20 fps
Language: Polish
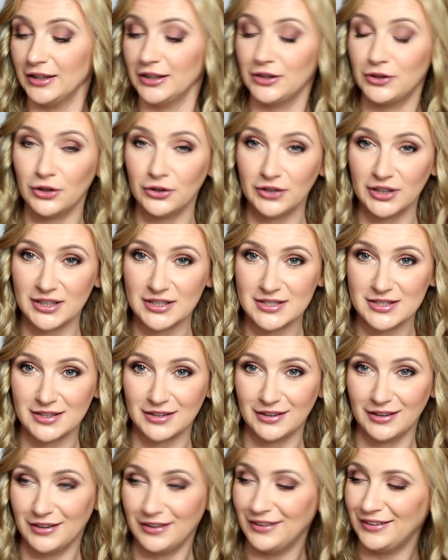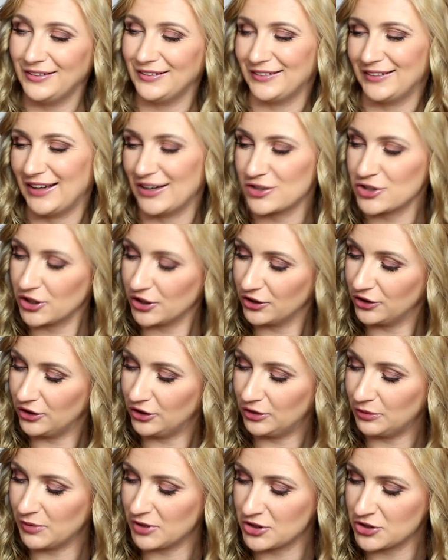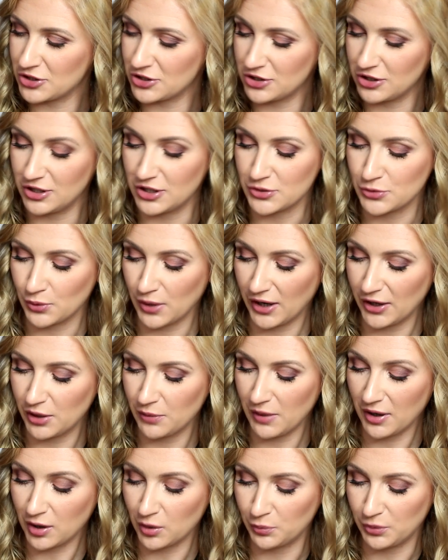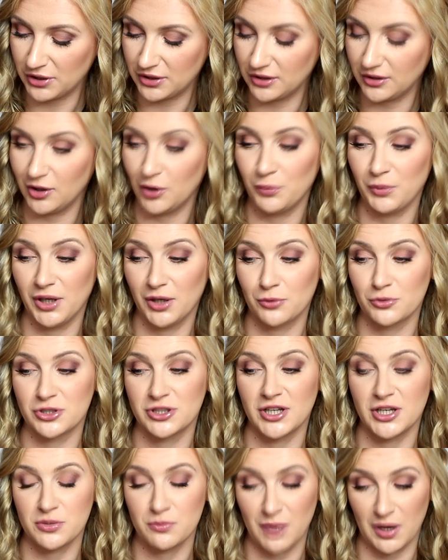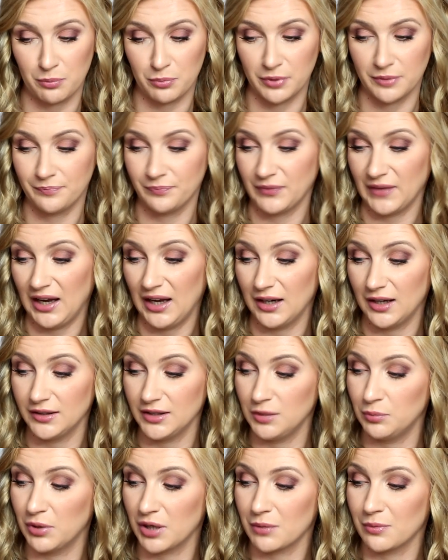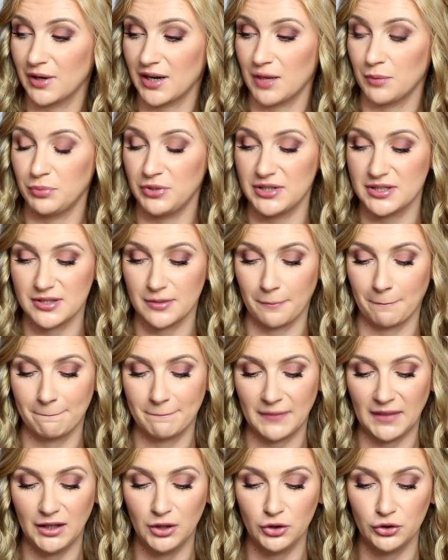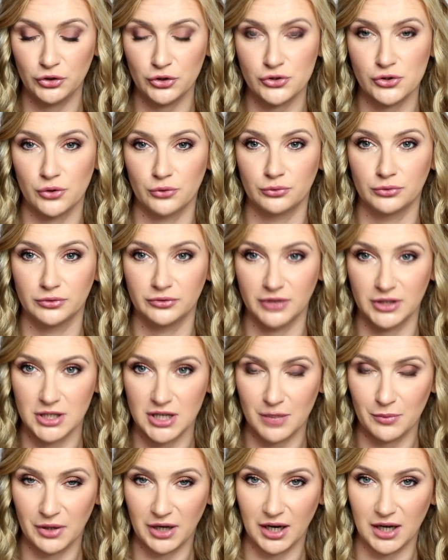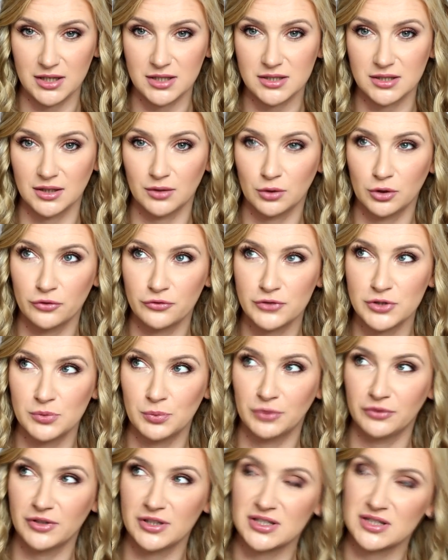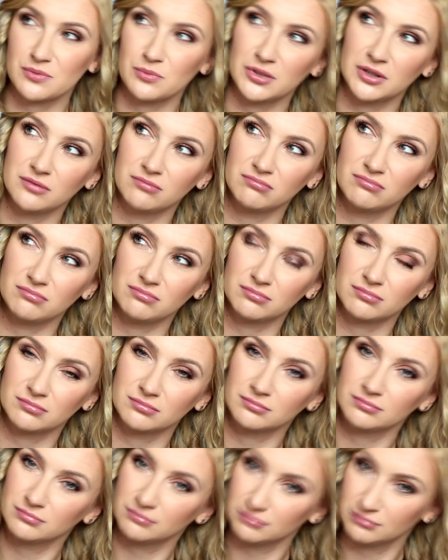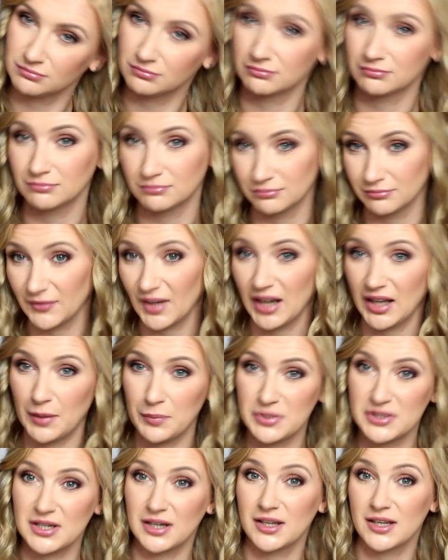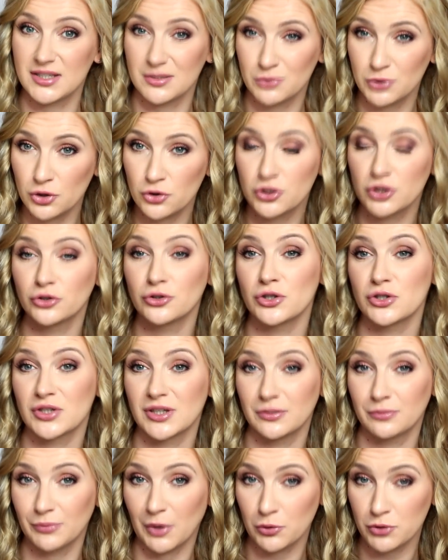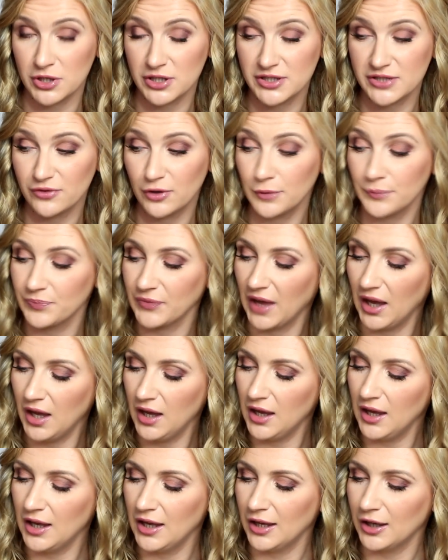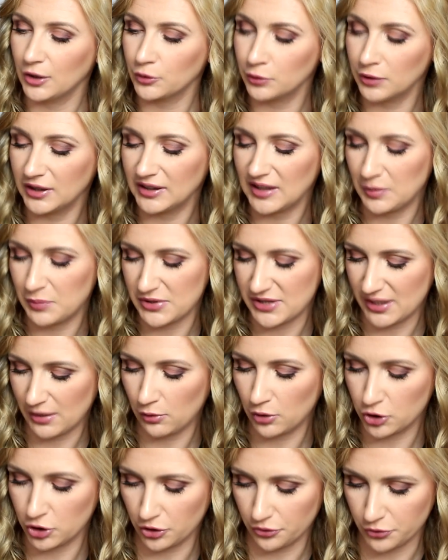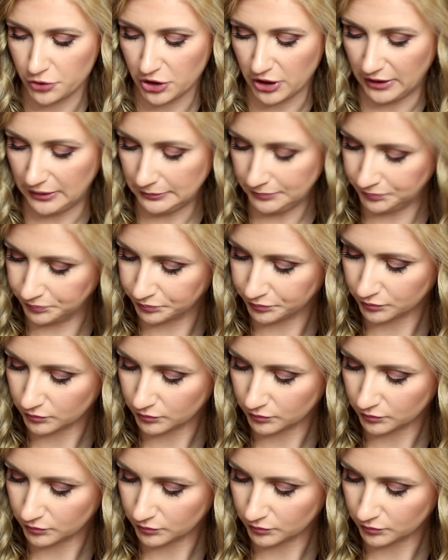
I to jest e, Dlaczego mężczyźni nie słuchają, a kobiety nie umieją czytać map. Alan i Barbara Pis. No i to są, wiecie, amerykańscy naukowcy, powiedzmy, napisali razem książkę, to jest małżeństwo, które napisało książkę,